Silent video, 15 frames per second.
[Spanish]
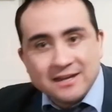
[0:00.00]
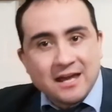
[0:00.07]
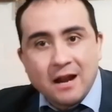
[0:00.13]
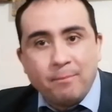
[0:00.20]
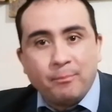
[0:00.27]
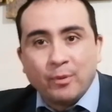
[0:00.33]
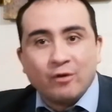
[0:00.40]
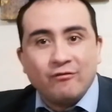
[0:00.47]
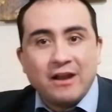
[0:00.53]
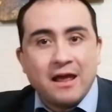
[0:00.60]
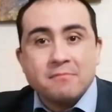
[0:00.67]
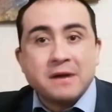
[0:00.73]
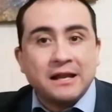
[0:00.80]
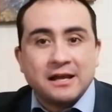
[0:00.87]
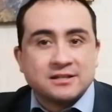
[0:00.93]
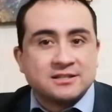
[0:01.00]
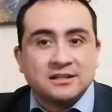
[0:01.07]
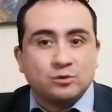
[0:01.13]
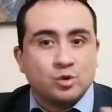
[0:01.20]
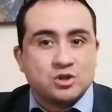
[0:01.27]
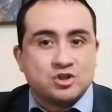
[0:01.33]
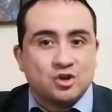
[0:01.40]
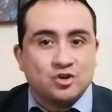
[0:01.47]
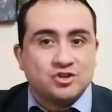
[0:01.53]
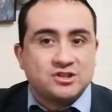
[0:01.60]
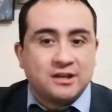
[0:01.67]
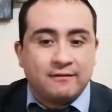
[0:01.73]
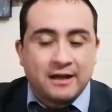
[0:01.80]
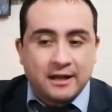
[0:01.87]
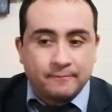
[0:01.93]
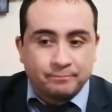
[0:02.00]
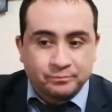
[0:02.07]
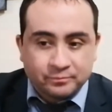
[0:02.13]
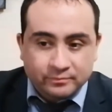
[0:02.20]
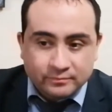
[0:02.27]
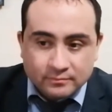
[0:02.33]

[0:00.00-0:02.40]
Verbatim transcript: y el problema y la situación se va.